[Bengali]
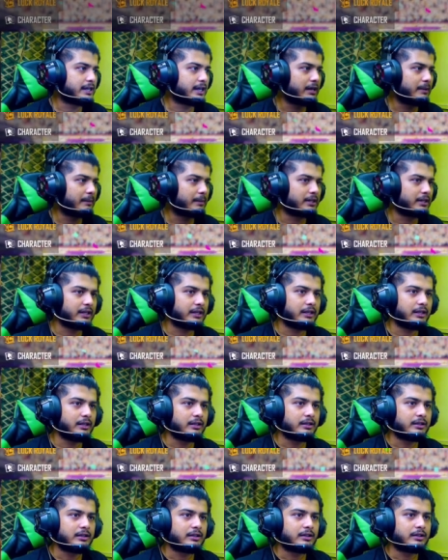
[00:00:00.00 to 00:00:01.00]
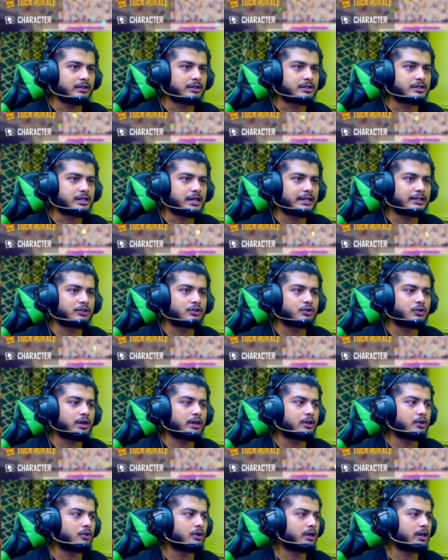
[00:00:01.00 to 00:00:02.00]
আমরা দেখি সাতশো
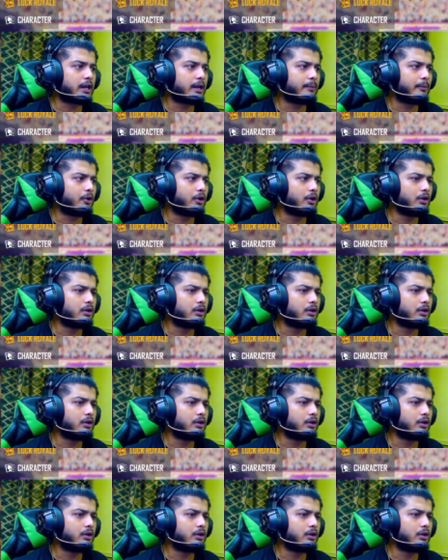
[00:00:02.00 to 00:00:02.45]
আঠেরোটা ডায়মন্ড